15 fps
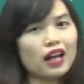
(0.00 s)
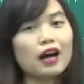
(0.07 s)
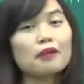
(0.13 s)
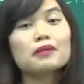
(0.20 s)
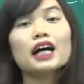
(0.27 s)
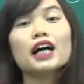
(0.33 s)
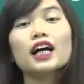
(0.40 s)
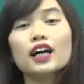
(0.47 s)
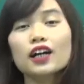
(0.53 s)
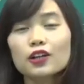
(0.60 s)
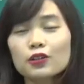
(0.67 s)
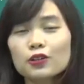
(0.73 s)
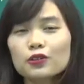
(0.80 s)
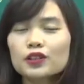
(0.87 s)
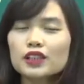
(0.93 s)
có nghĩa là âm
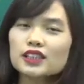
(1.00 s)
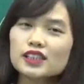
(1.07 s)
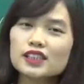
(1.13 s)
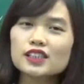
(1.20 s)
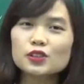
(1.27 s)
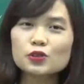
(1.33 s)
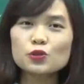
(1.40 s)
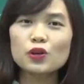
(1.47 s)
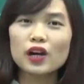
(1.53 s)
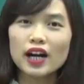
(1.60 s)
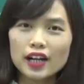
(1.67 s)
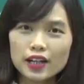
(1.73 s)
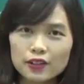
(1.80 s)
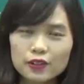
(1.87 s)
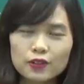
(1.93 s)
ơ, ơ u
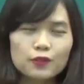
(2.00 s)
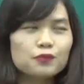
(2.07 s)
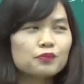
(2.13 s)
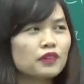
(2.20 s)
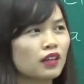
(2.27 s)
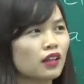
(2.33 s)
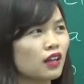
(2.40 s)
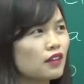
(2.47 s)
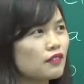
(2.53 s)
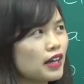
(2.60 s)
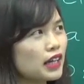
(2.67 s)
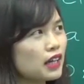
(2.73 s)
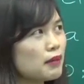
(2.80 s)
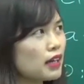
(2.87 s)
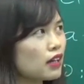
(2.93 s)
ơ.
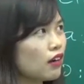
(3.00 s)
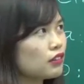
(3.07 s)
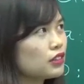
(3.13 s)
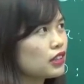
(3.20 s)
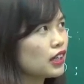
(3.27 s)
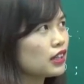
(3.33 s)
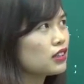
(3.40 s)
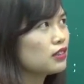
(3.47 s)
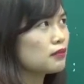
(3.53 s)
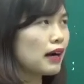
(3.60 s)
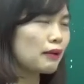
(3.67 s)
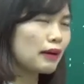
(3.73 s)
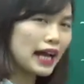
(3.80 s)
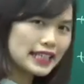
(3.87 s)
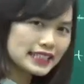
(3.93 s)
Vậy các bạn có những cái từ
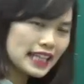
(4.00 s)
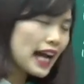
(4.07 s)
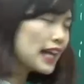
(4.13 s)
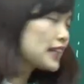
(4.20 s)
mà các bạn hay